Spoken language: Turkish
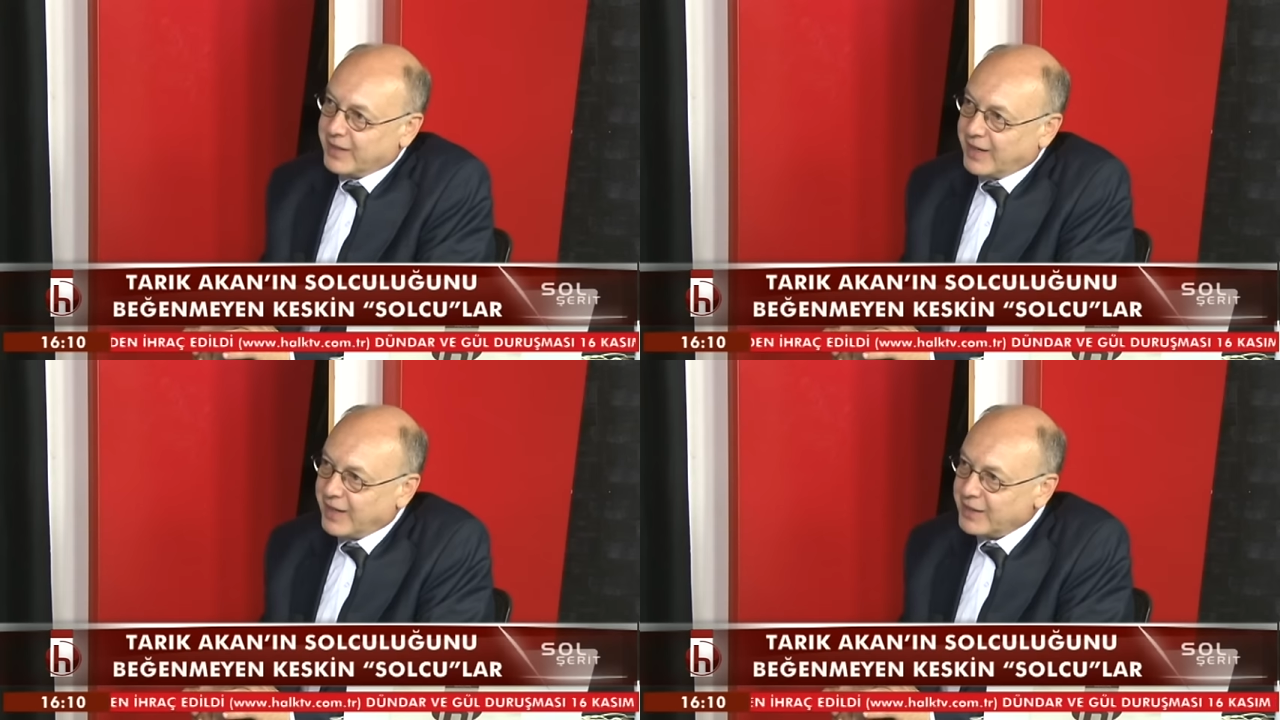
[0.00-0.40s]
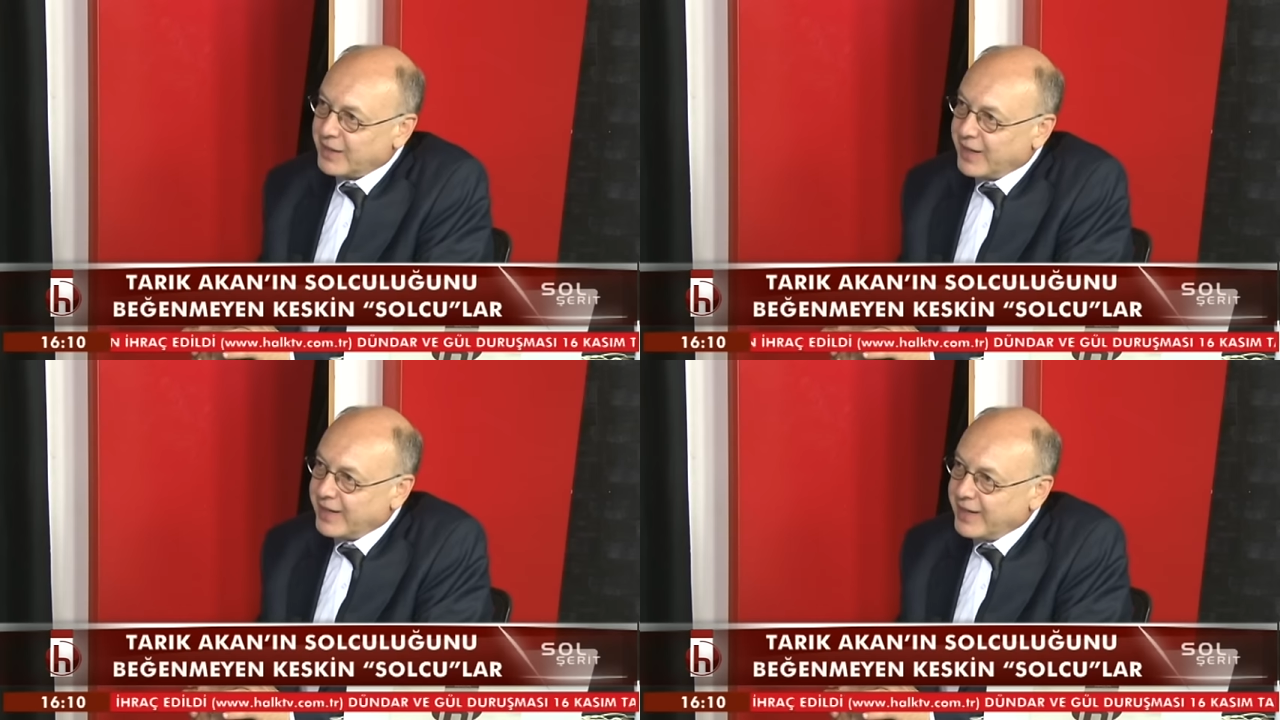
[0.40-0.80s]

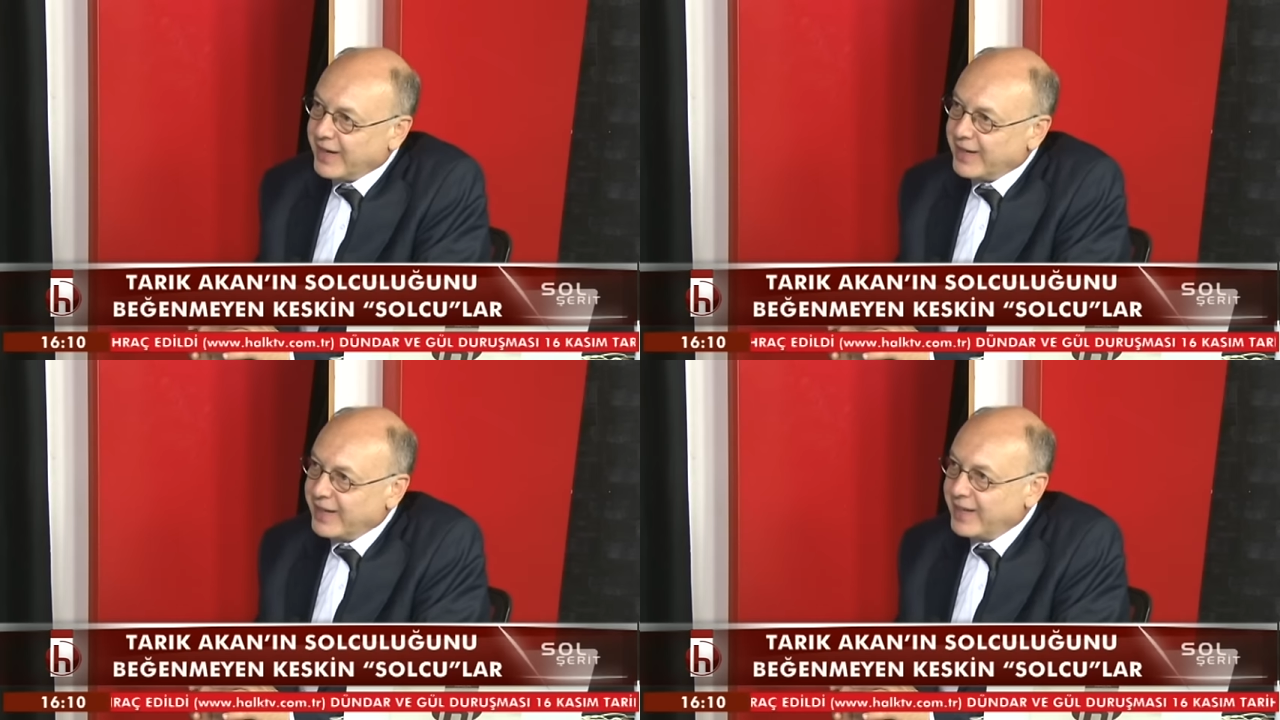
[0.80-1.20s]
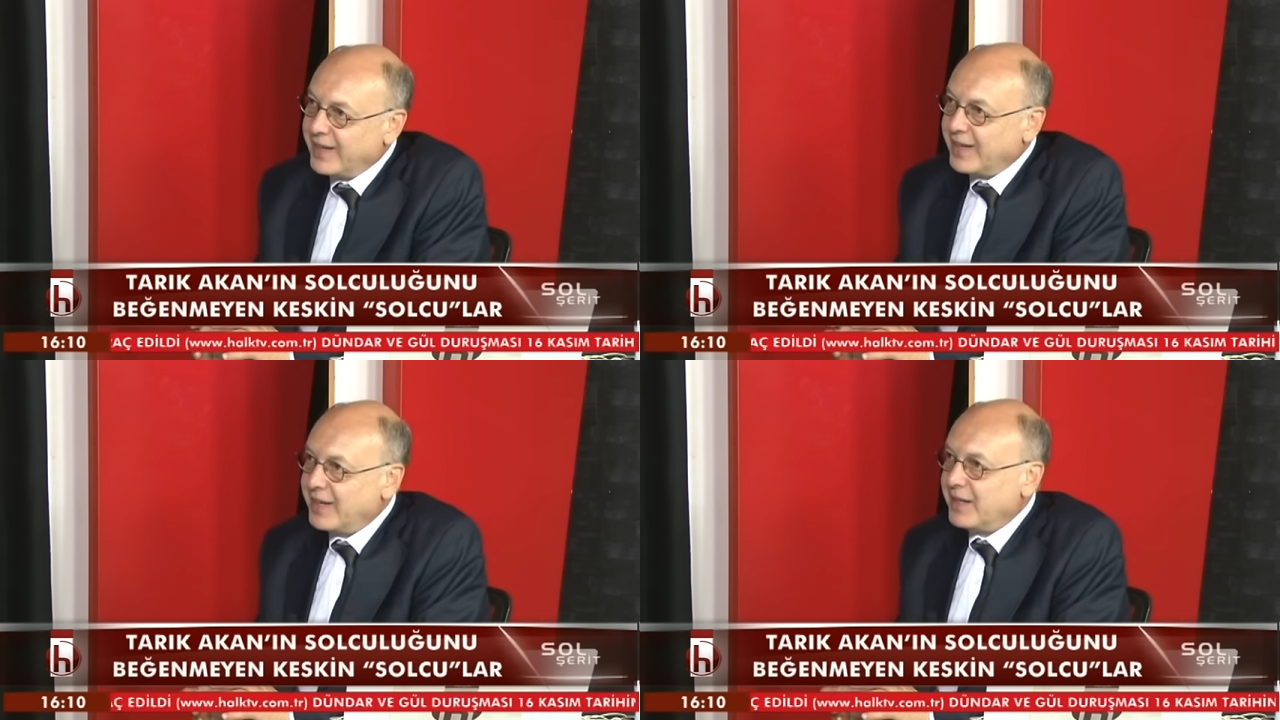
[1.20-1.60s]
Hatta yani
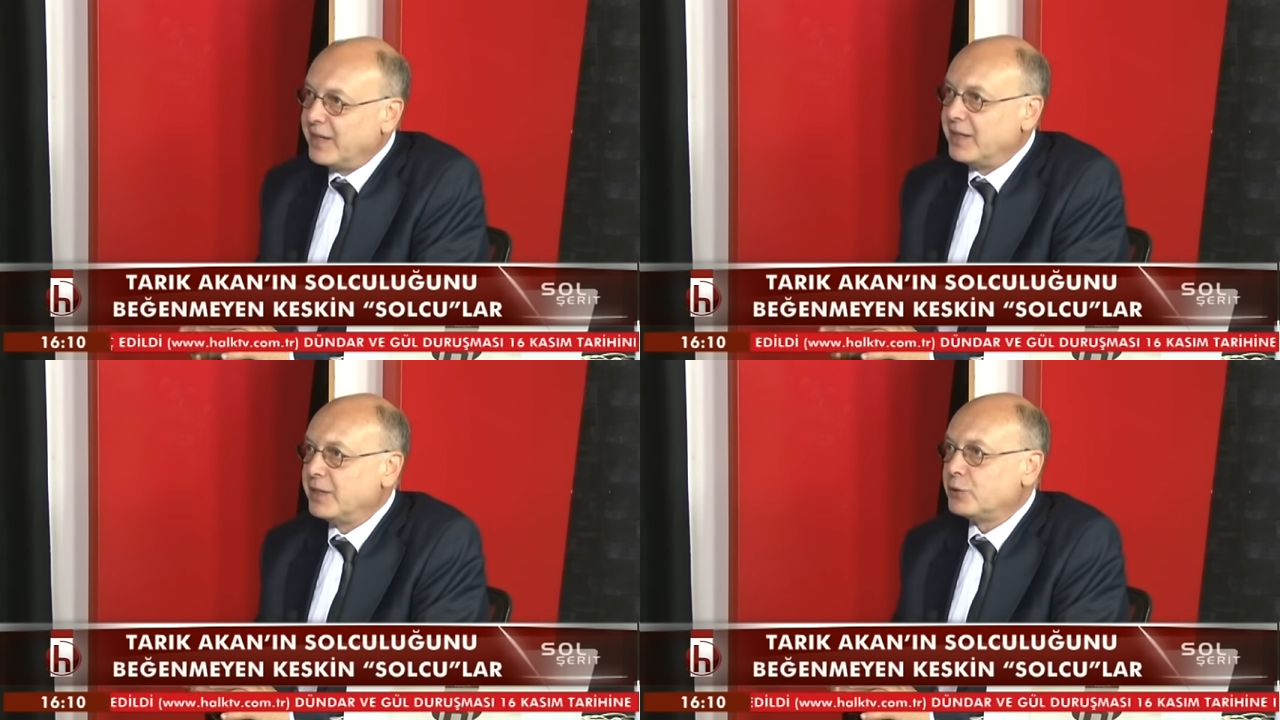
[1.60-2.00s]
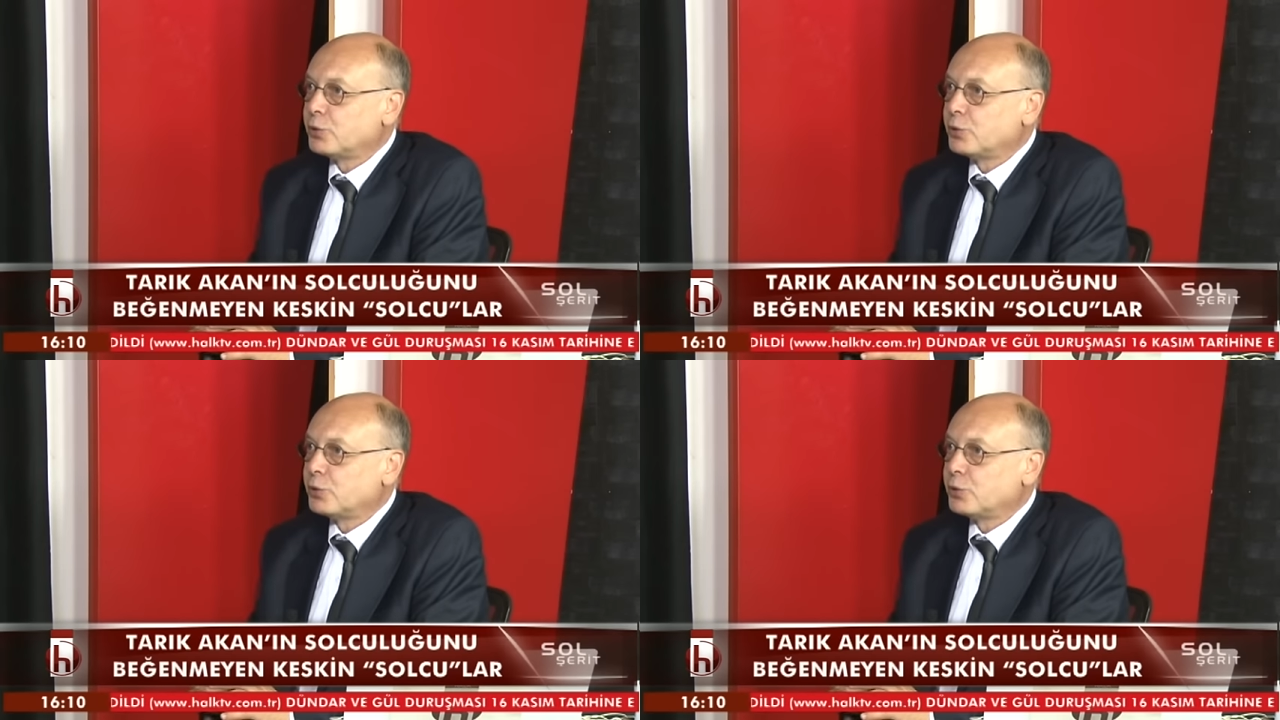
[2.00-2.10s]
e,